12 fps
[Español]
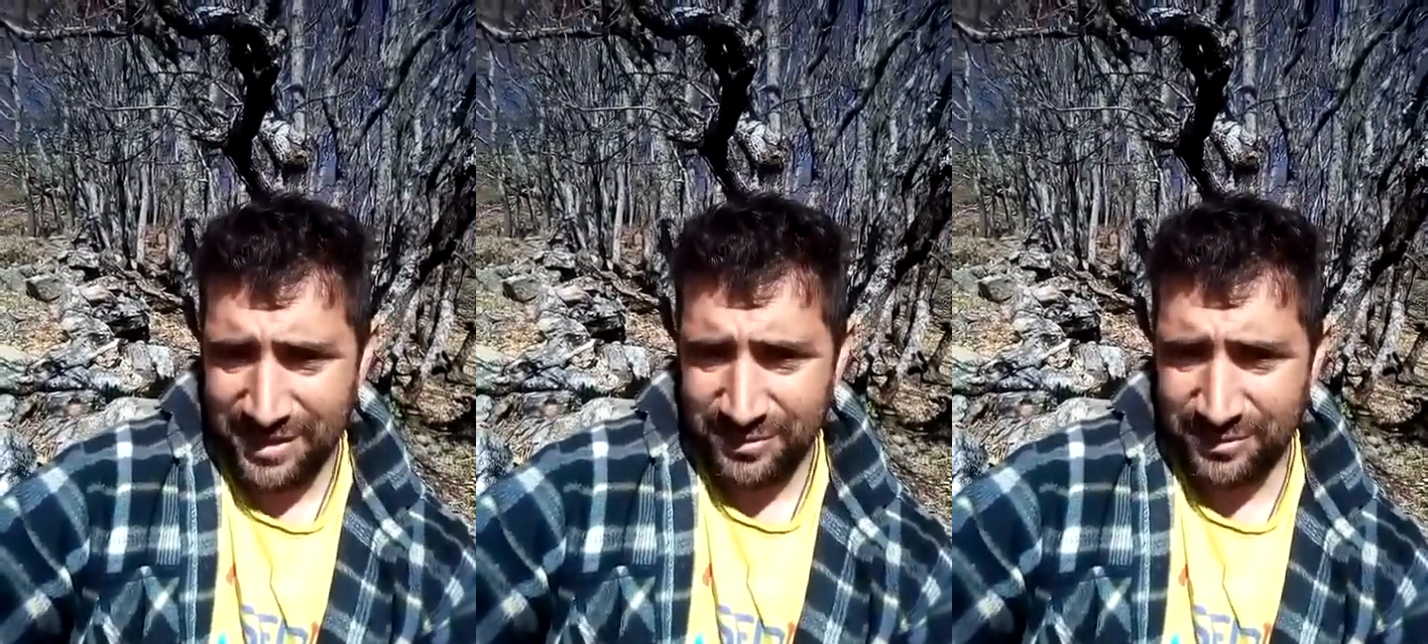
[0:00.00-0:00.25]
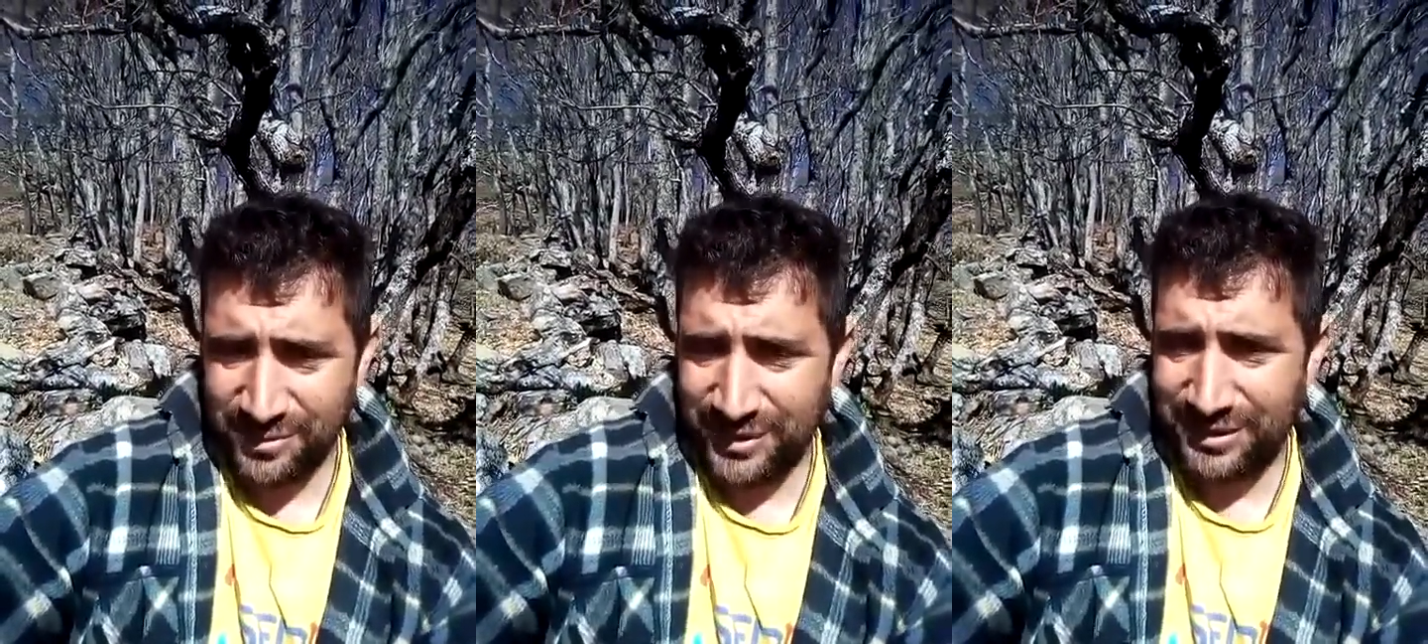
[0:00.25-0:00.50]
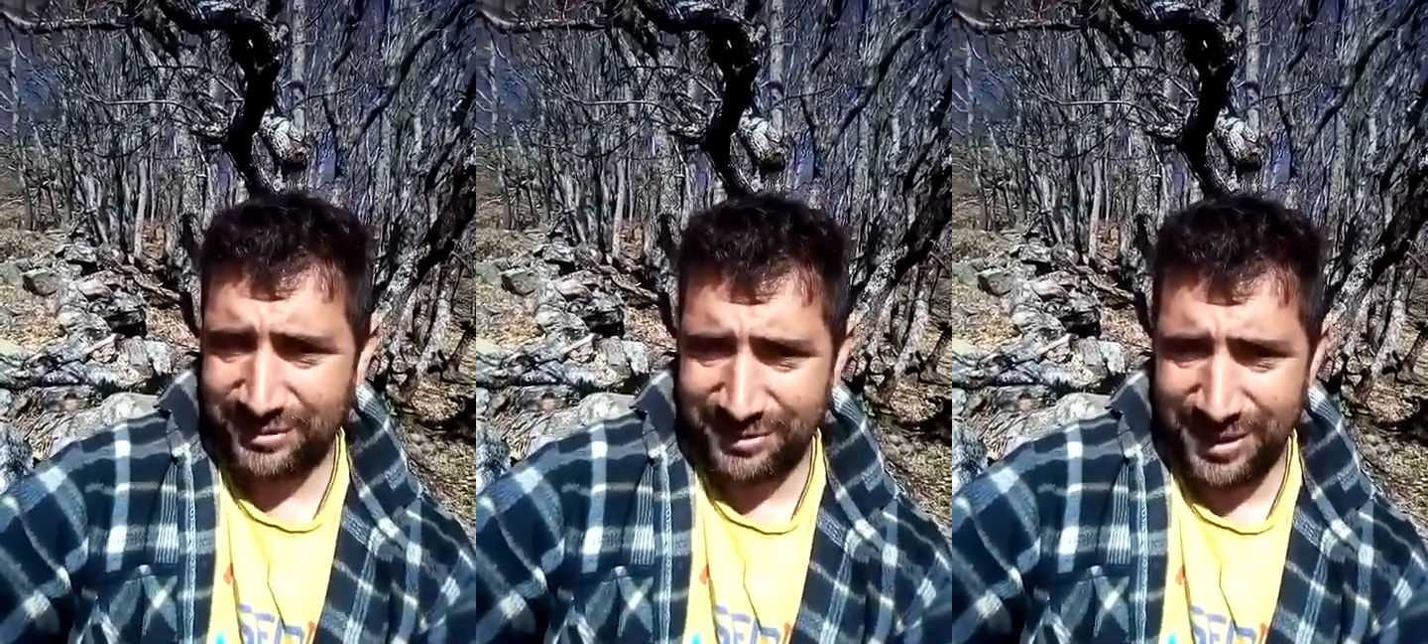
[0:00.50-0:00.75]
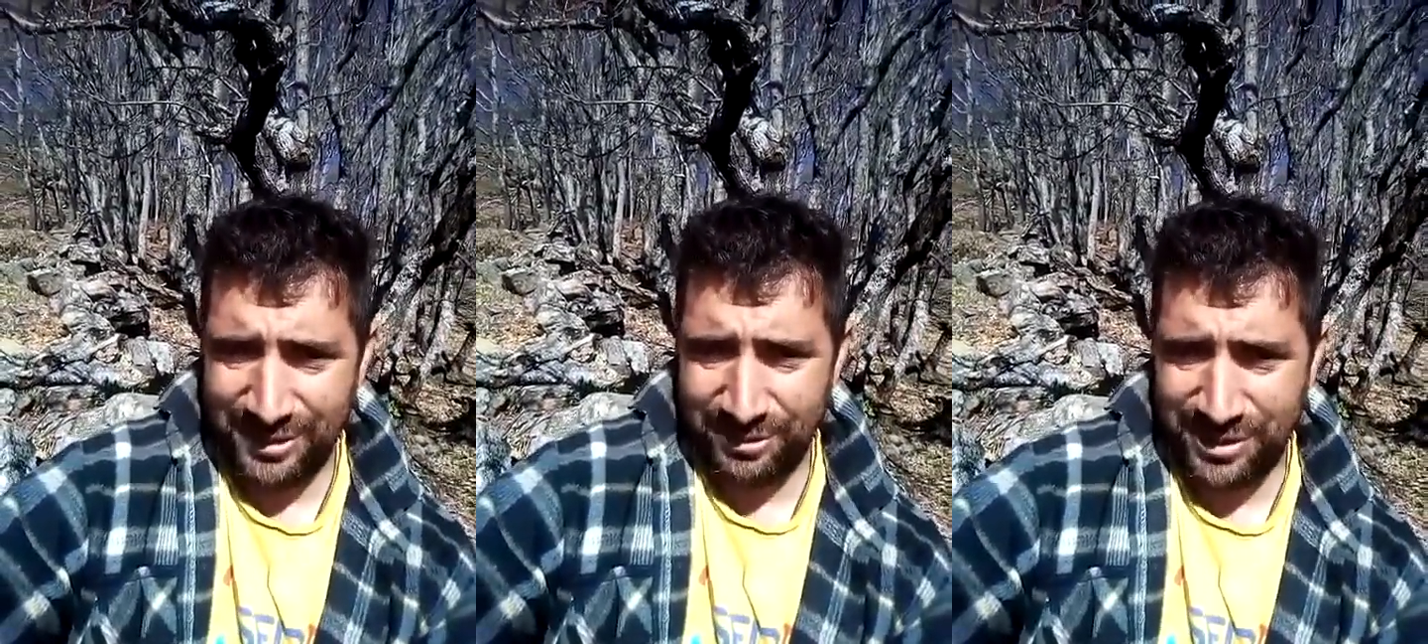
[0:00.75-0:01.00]
uno de estos
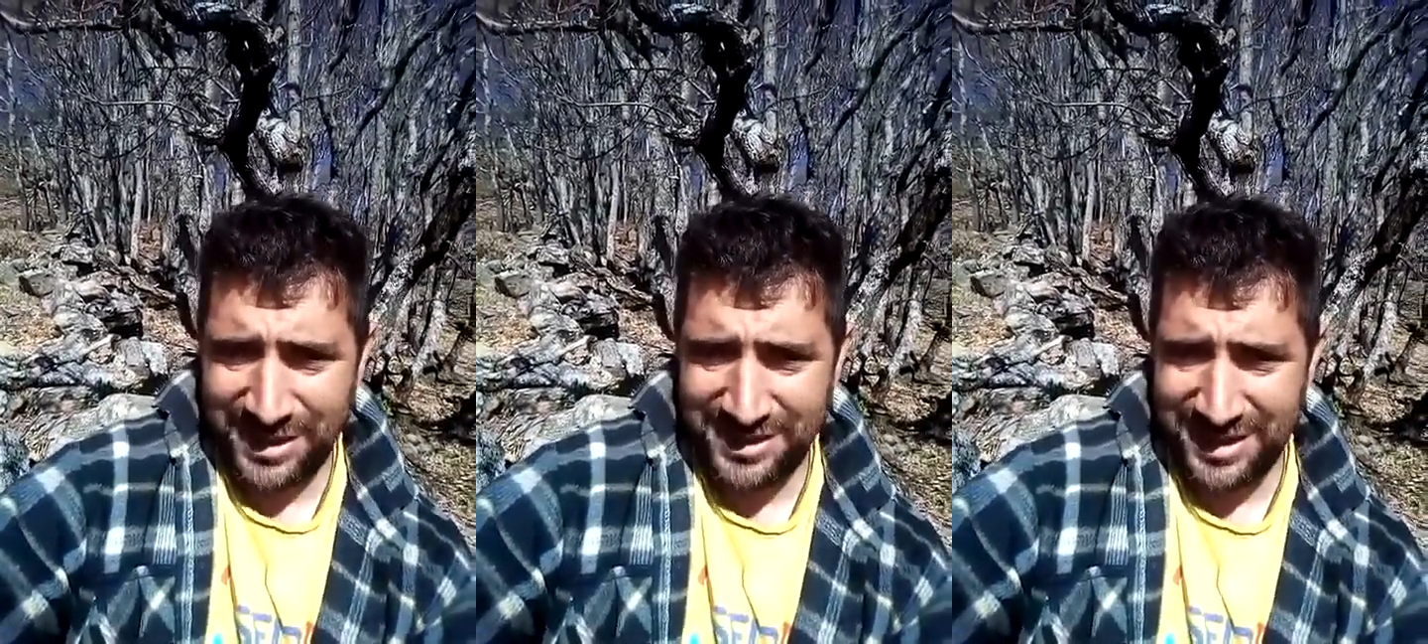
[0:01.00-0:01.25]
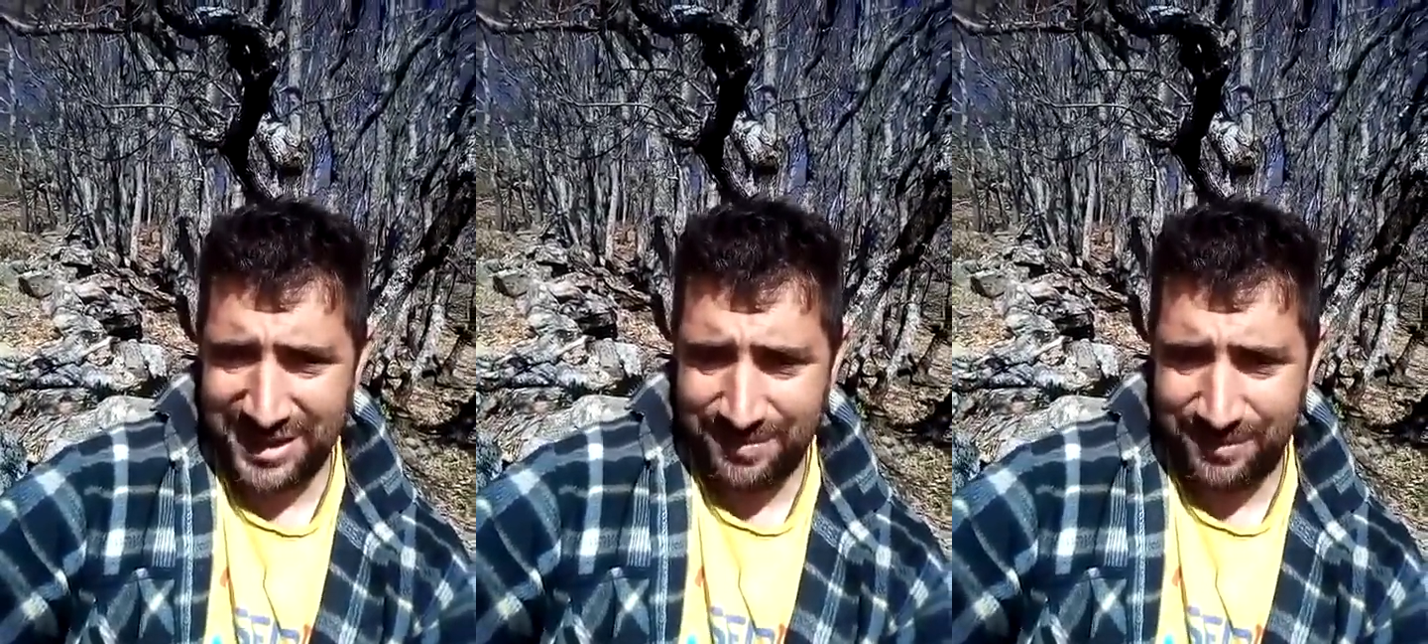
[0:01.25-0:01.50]
negociantes de